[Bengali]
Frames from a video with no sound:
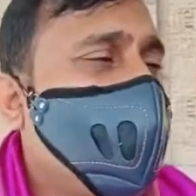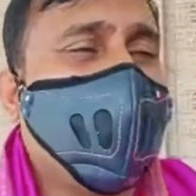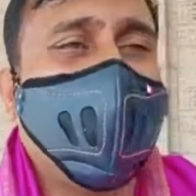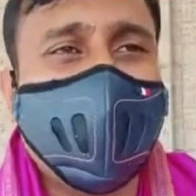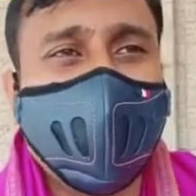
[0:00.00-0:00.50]

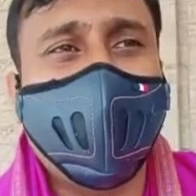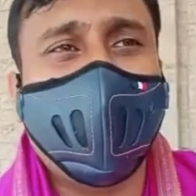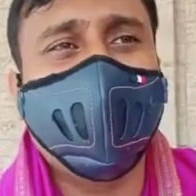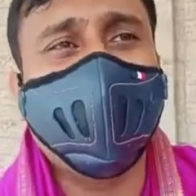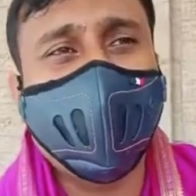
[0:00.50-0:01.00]
এবং আশা
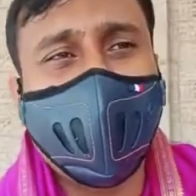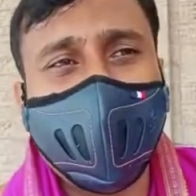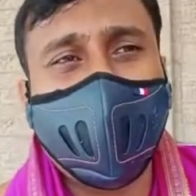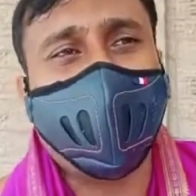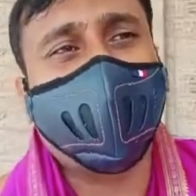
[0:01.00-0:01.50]
রাখি
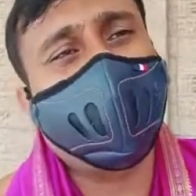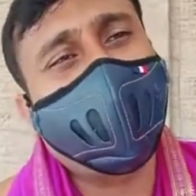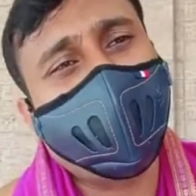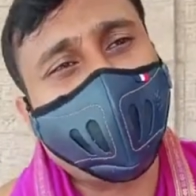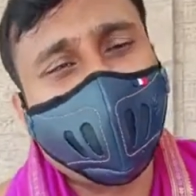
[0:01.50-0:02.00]
জগন্নাথ দেব
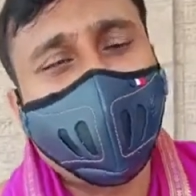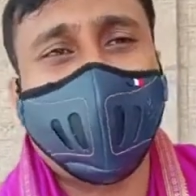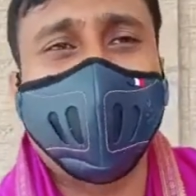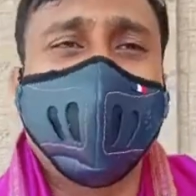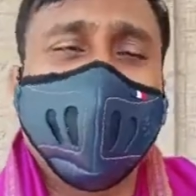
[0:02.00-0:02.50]
আমাদের এই করোনাকে